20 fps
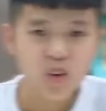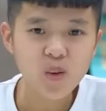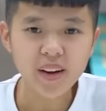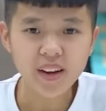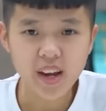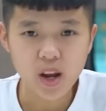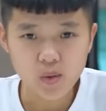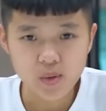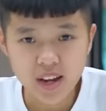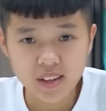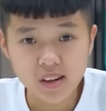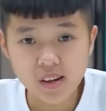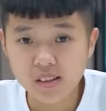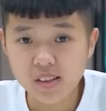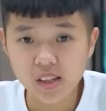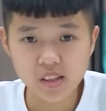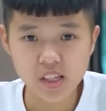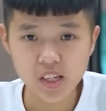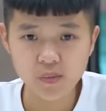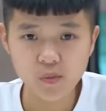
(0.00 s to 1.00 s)
Loại kẹo này
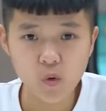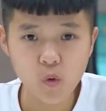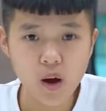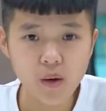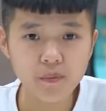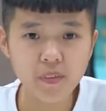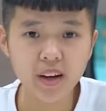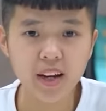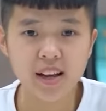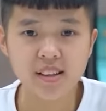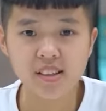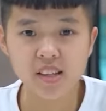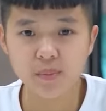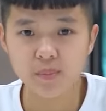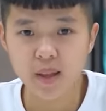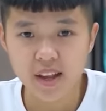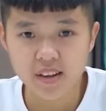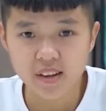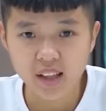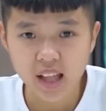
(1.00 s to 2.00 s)
thực sự chỉ phù hợp với các
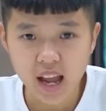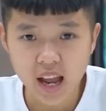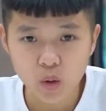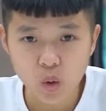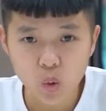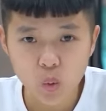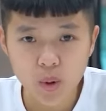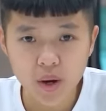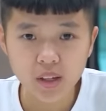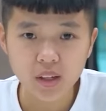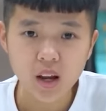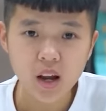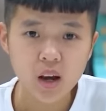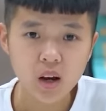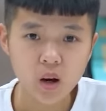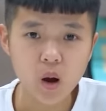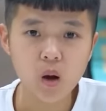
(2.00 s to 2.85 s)
dịp lễ như là Halloween,